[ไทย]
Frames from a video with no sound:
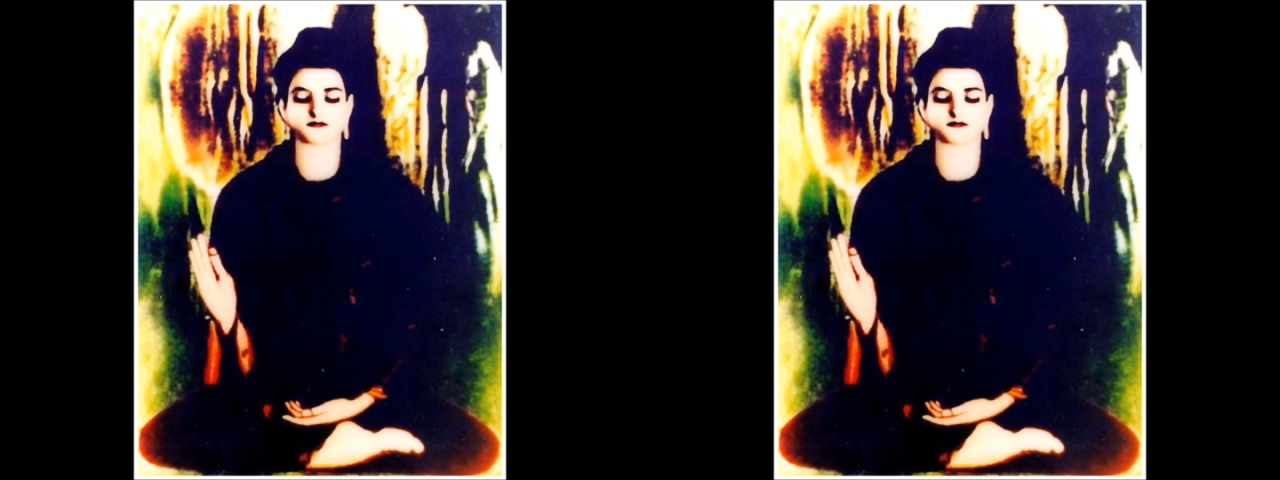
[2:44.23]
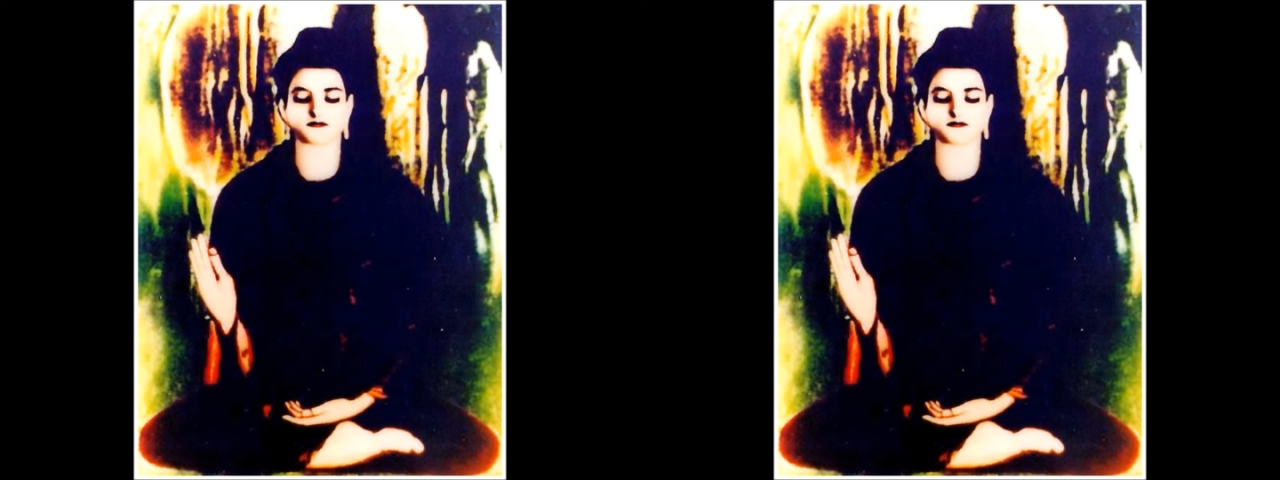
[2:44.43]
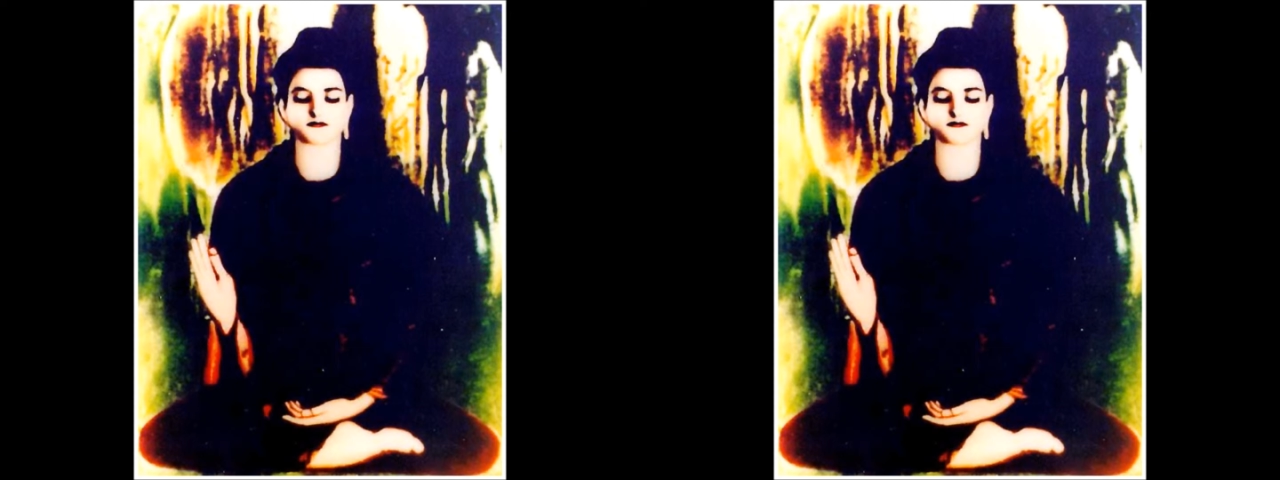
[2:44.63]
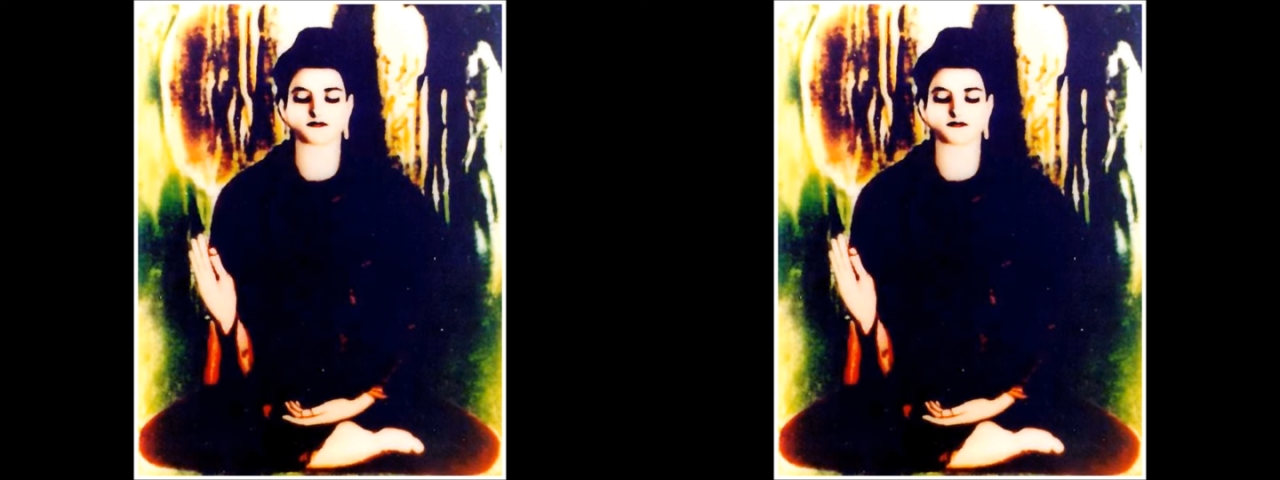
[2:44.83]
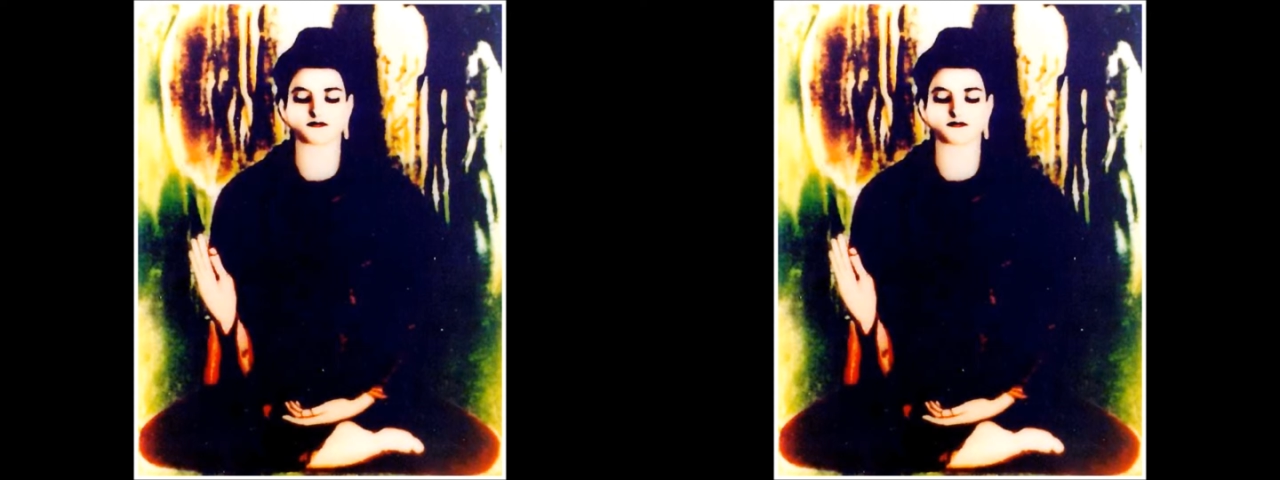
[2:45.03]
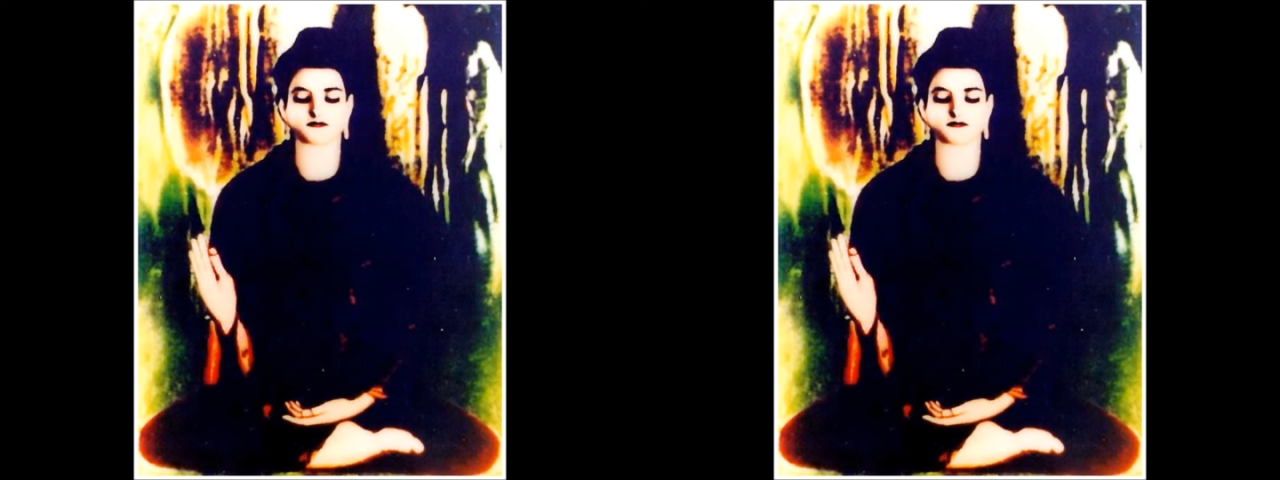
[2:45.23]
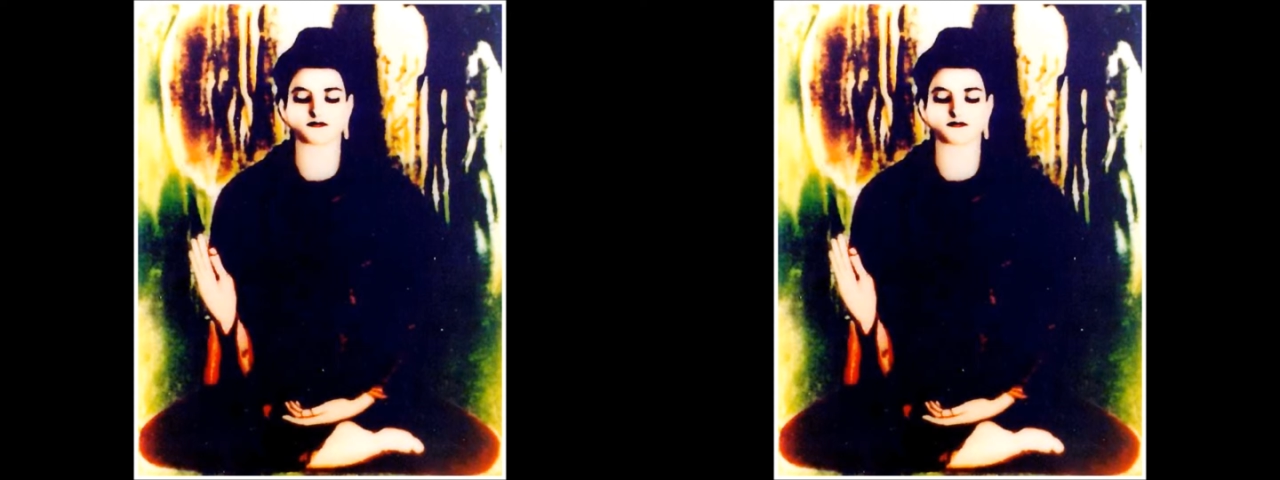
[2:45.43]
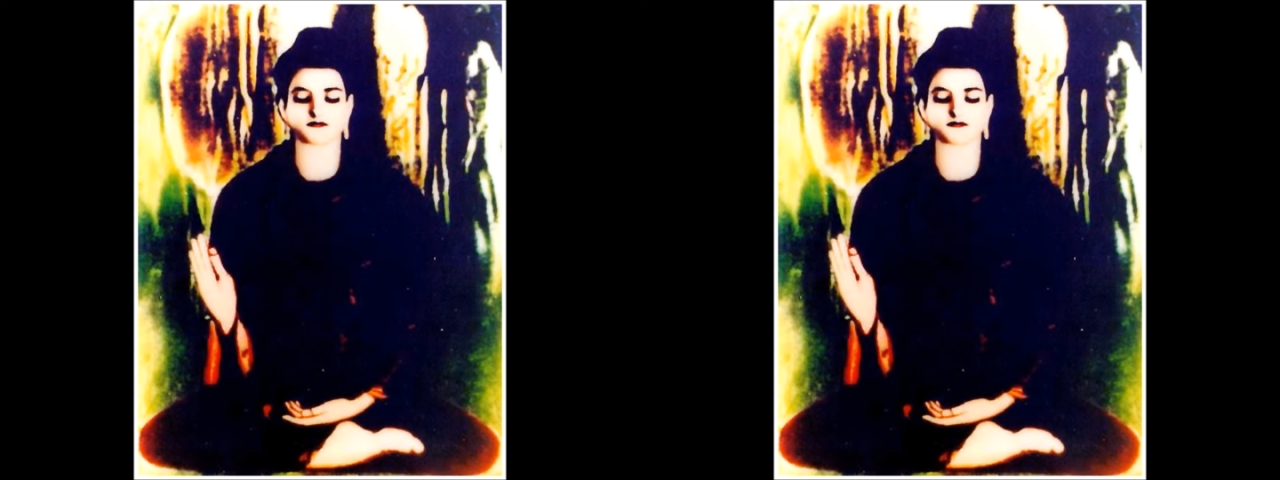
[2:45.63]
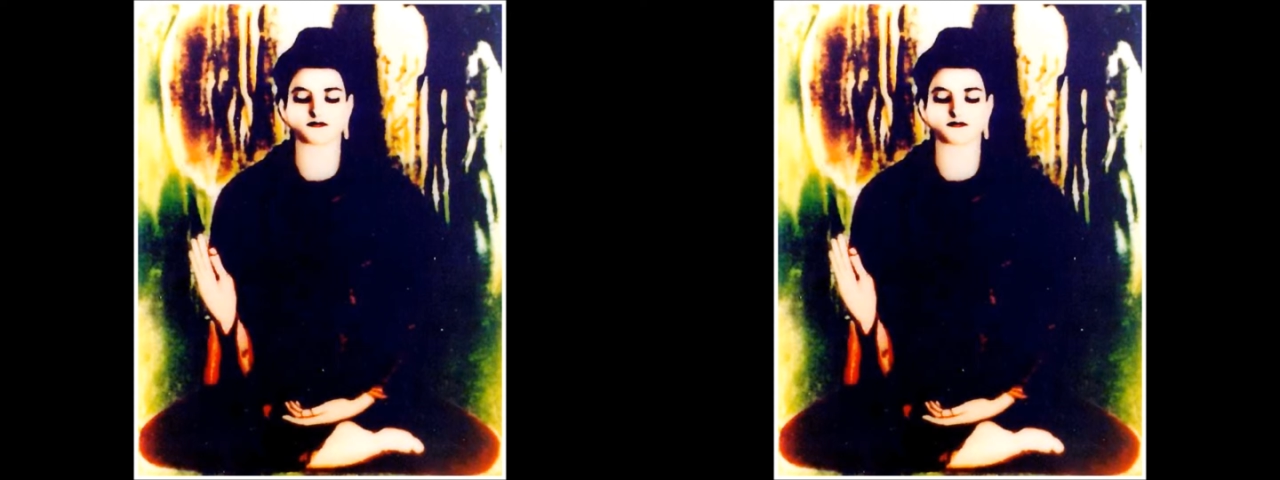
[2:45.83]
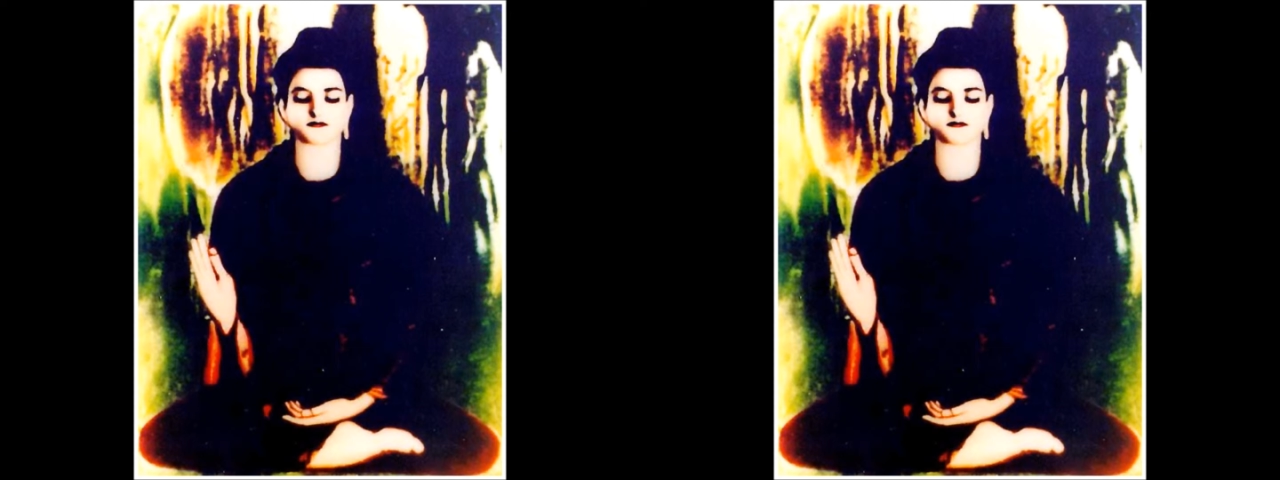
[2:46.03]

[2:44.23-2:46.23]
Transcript: และสัตว์ร้ายที่ทำลายชีวิตคนได้